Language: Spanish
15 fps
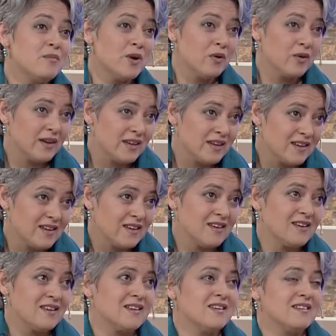pero
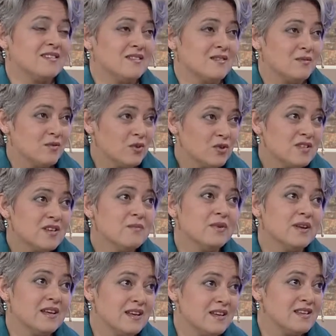aunque no
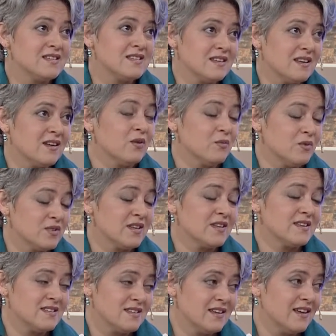siempre es eh, como se
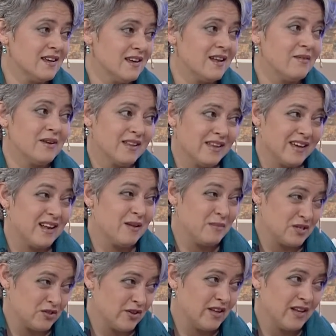desea, la verdad que la
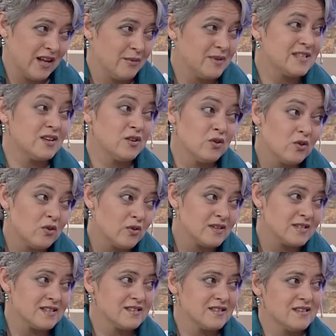mayoría de las veces no lo
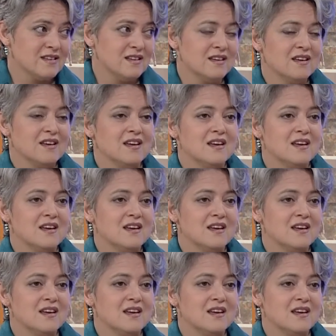es así,